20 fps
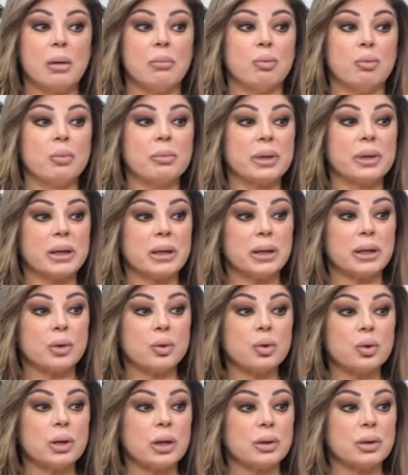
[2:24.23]
ممكن
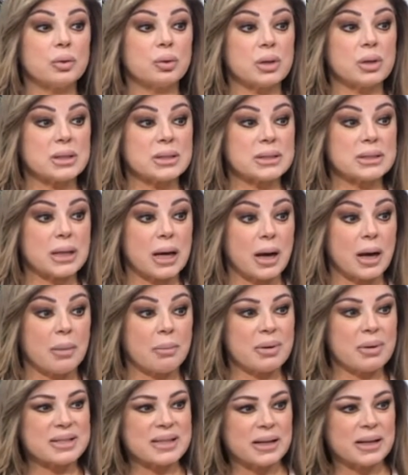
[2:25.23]
يكون عنده
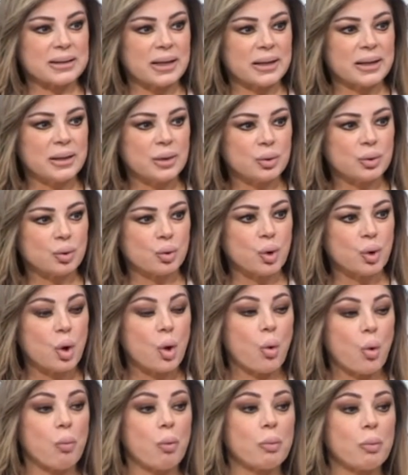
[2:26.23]
استيعاب بس على طريقته
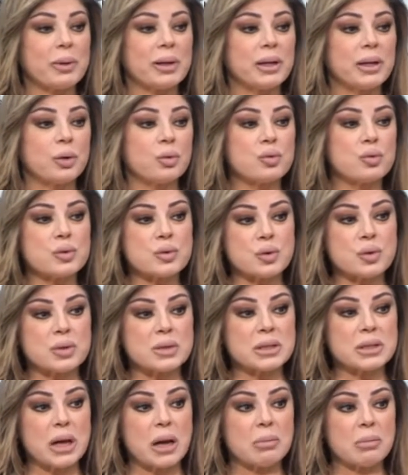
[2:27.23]
ممكن يكون
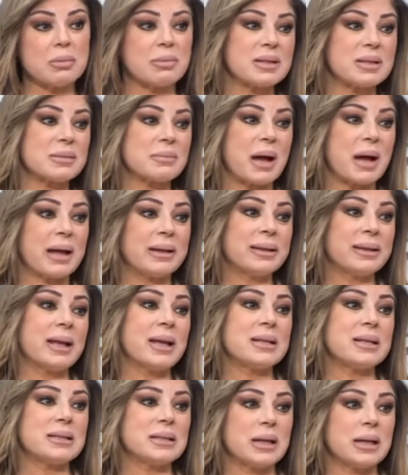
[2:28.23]
سوسيابل بس مع
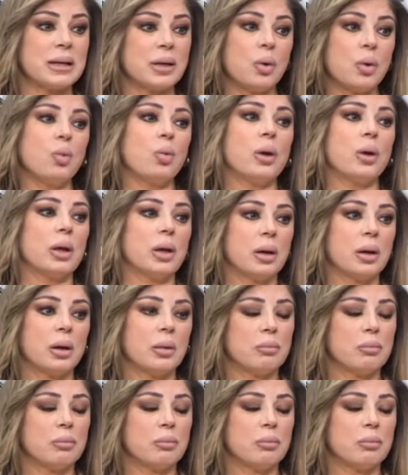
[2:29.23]
الناس يلي هو